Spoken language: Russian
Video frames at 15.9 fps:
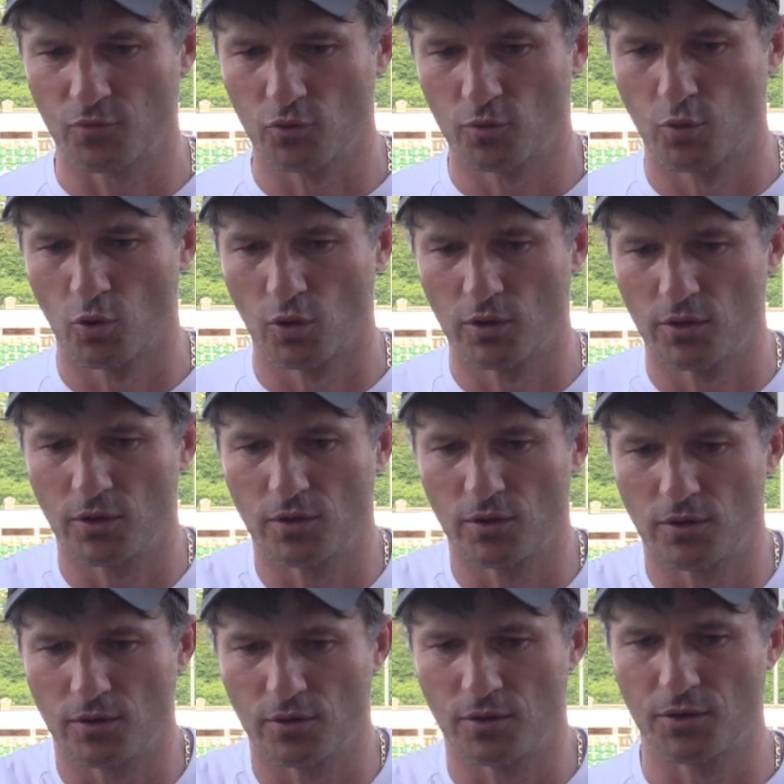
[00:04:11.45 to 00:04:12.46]
Футбол
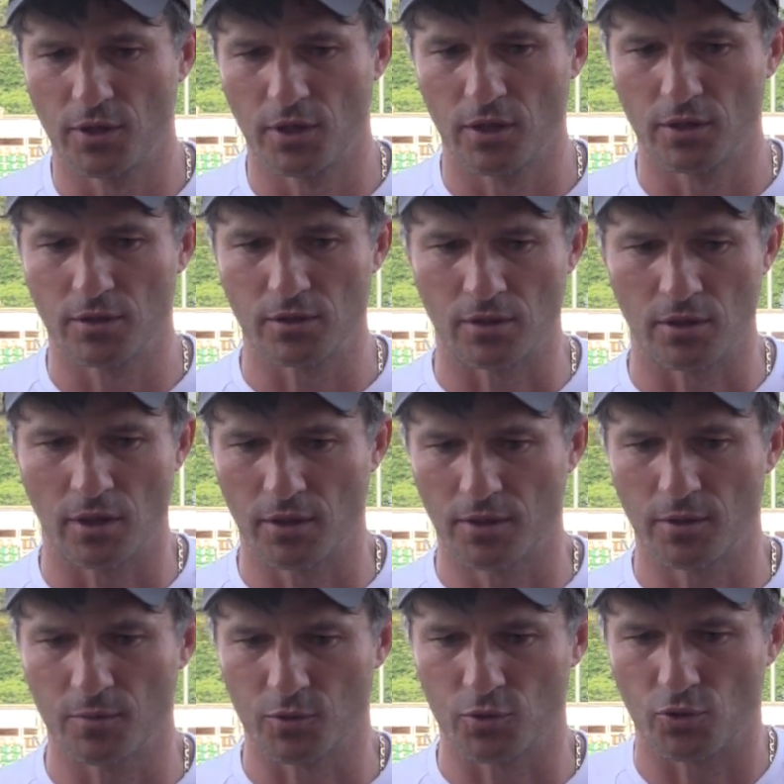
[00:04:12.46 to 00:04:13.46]
и интересен
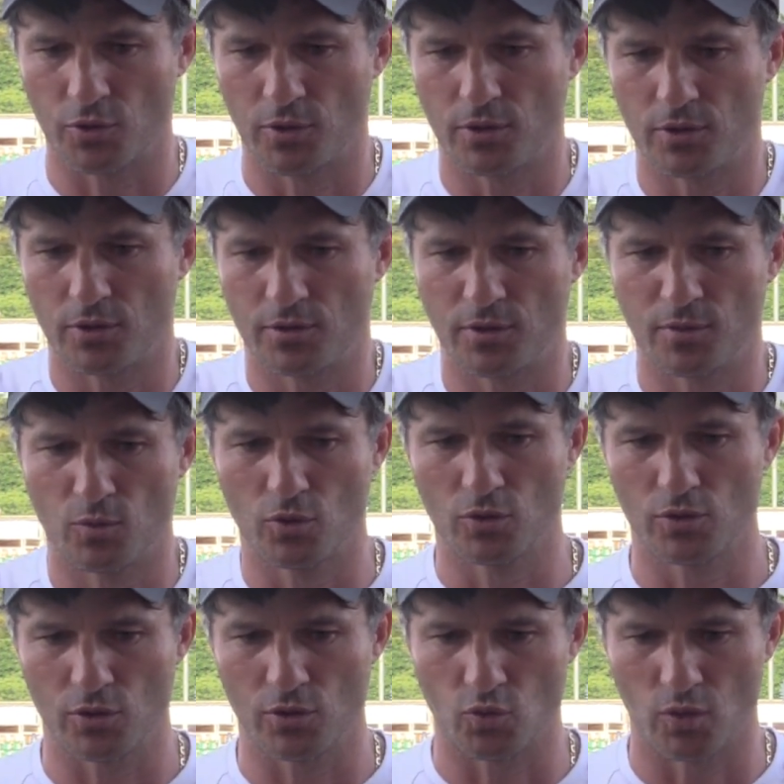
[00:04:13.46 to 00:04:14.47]
этим, что есть
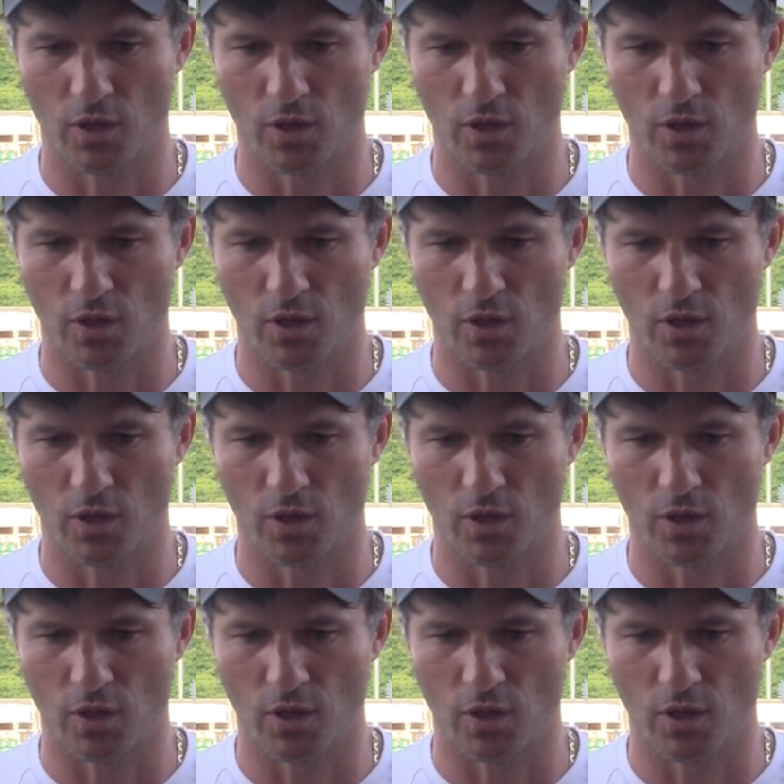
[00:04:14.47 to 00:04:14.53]
эмоции.